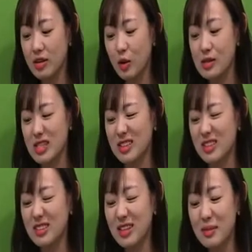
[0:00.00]

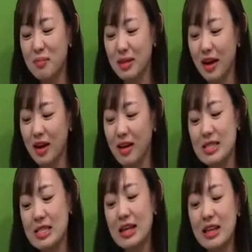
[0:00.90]
이것은
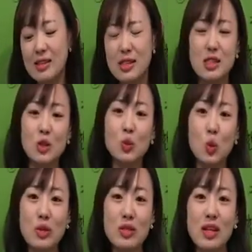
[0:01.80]
틀립니다. 사당칠정
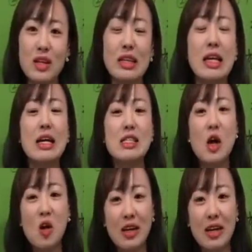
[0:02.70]
논쟁은
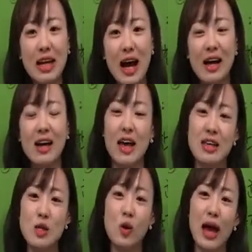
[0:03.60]

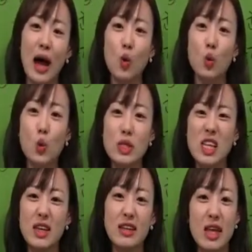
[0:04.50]
성리학에서 나온
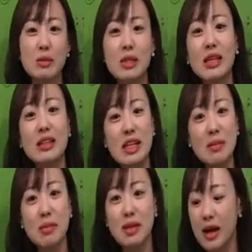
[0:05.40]
논쟁이기 때문에
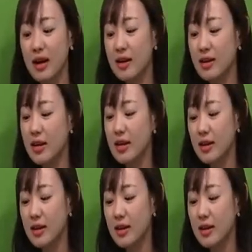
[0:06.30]
틀립니다.